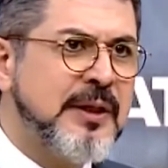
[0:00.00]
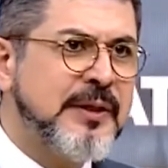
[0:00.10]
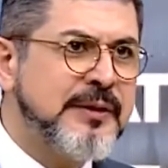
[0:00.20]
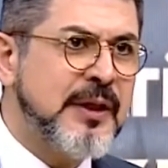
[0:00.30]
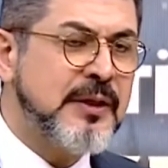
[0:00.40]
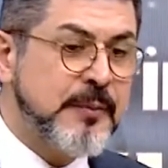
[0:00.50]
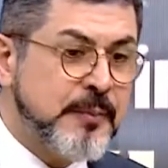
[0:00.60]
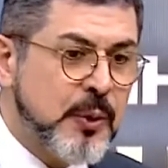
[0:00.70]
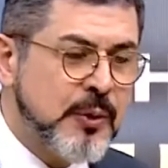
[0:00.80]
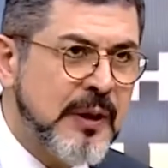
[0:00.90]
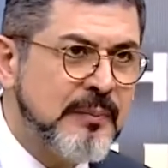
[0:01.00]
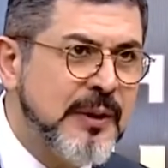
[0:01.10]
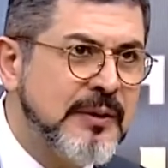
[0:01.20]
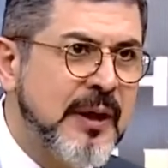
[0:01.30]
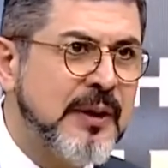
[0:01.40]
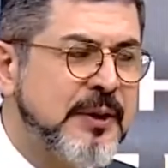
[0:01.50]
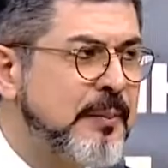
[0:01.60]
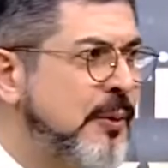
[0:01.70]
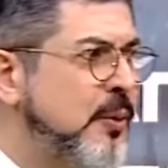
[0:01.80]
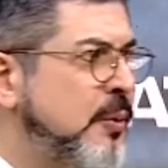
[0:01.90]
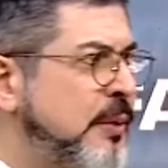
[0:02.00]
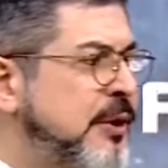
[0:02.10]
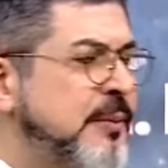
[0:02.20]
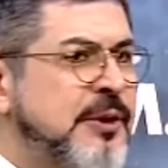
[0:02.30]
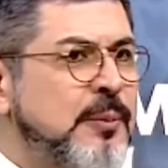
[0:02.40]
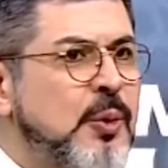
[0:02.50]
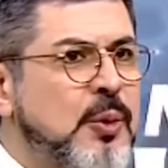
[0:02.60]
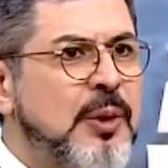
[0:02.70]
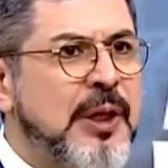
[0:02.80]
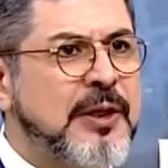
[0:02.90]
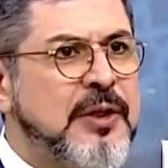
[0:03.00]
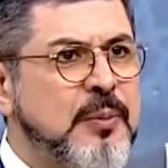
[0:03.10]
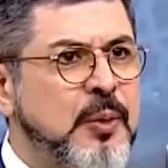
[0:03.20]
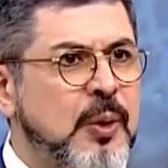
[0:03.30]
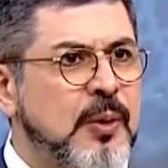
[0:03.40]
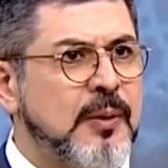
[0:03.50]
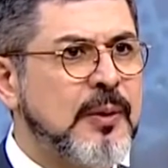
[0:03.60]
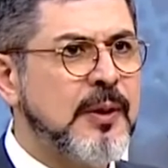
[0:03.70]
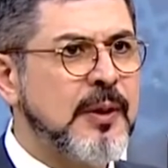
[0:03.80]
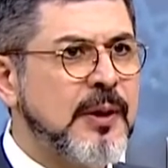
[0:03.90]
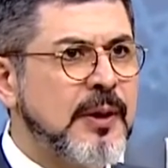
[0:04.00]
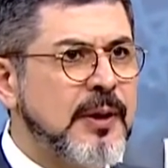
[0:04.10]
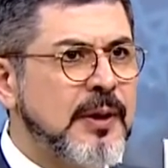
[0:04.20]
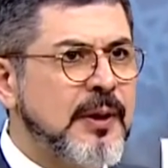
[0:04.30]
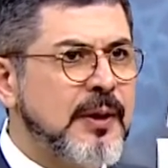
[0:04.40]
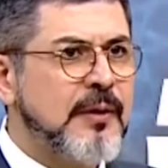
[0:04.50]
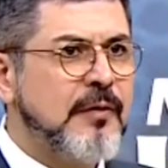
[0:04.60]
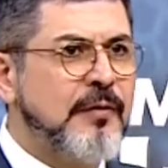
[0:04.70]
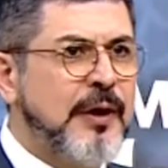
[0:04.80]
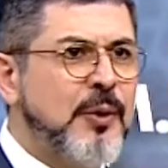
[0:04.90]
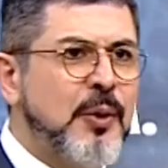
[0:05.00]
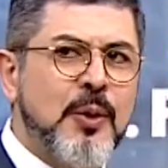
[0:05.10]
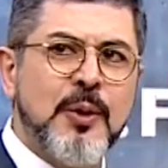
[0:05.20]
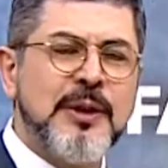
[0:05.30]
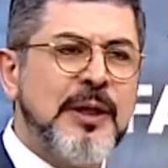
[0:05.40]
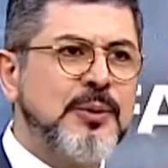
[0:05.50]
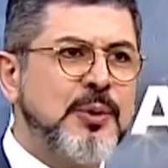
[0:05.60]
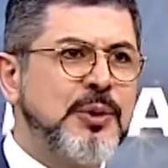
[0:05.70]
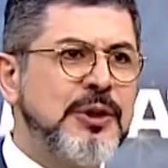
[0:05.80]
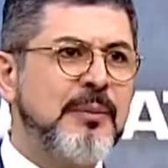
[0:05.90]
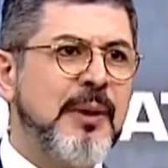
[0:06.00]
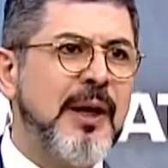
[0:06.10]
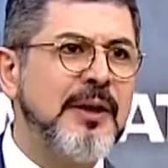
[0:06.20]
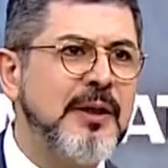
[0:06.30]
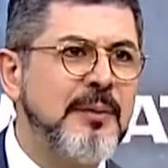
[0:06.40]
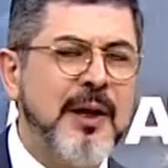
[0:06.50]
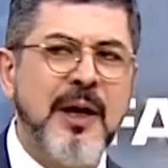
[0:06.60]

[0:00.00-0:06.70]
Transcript: iki senedir programları takip ediyorum. Hiç kimse bu konulara girmiyor. Veriyor oradan Türkçe meal gibi